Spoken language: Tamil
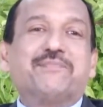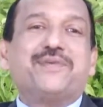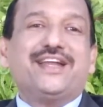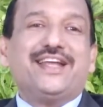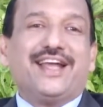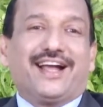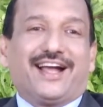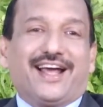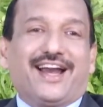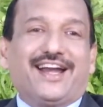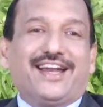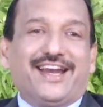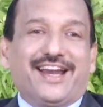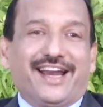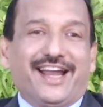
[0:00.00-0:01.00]
பெரிய
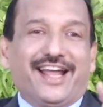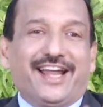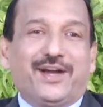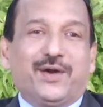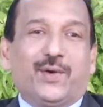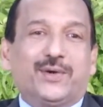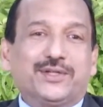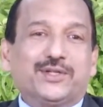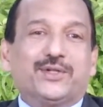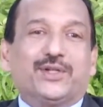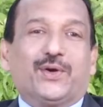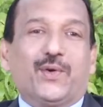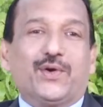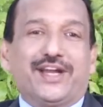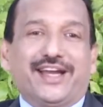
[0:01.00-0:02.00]
கரண்டி நிறைய இன்னும் கொஞ்சம்
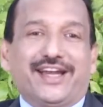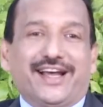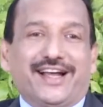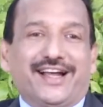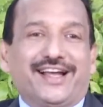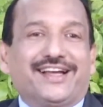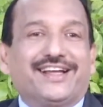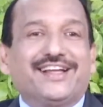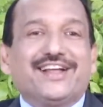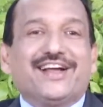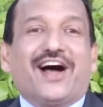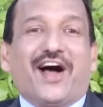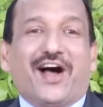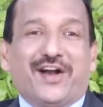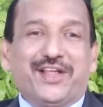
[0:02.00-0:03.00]
வந்து கொட்டிட்டாங்க
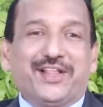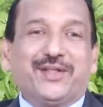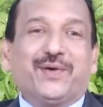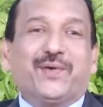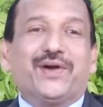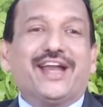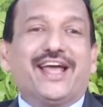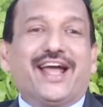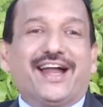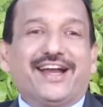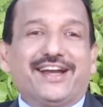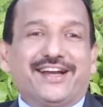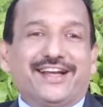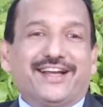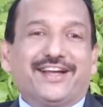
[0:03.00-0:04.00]
அழுது கொண்டே
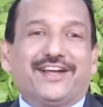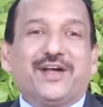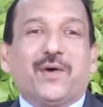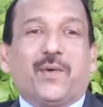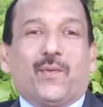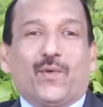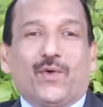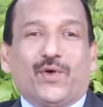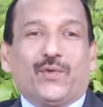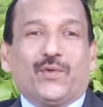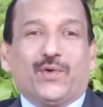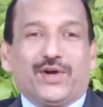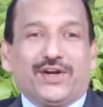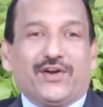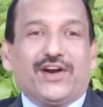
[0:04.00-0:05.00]
அன்று
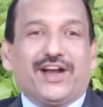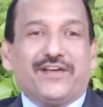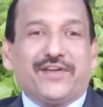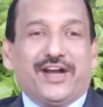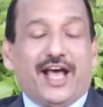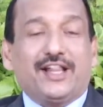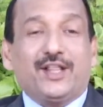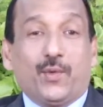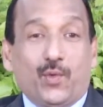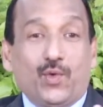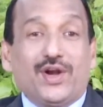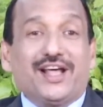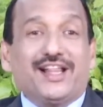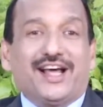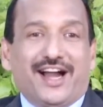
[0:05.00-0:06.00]
உணவு உட்கொள்ள அதான்
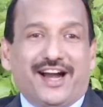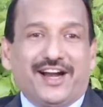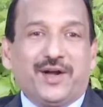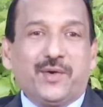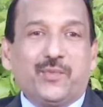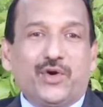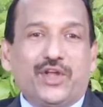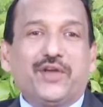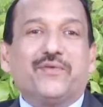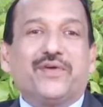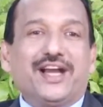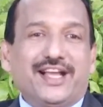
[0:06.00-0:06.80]
உள்ளதான் அழுக முடியும்